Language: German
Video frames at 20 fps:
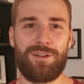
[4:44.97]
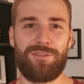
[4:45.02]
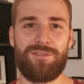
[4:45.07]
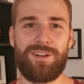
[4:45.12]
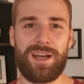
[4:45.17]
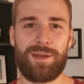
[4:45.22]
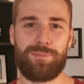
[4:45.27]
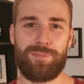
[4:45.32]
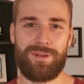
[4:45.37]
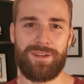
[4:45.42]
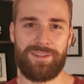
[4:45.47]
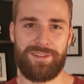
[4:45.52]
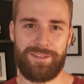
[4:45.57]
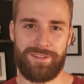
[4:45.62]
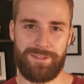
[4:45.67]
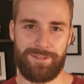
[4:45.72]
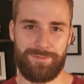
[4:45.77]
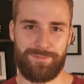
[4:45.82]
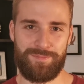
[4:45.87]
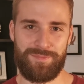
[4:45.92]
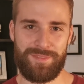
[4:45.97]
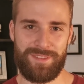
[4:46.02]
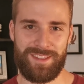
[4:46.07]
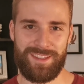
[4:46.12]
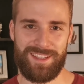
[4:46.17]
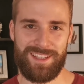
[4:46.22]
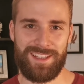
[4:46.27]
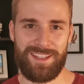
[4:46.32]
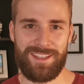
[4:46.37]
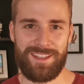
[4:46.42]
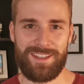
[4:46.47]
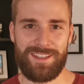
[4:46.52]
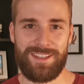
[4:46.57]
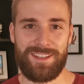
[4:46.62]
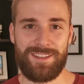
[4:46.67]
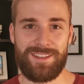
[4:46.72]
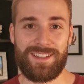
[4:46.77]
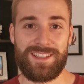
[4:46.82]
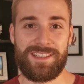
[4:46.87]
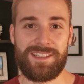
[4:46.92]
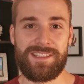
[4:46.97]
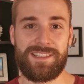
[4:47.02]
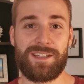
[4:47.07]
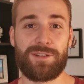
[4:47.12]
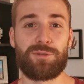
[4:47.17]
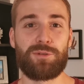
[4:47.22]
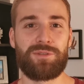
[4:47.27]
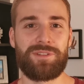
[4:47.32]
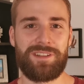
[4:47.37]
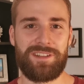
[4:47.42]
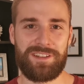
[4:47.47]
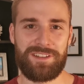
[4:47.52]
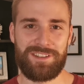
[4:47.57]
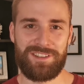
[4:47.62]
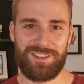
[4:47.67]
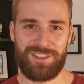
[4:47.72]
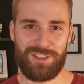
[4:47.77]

weibliche sekundäre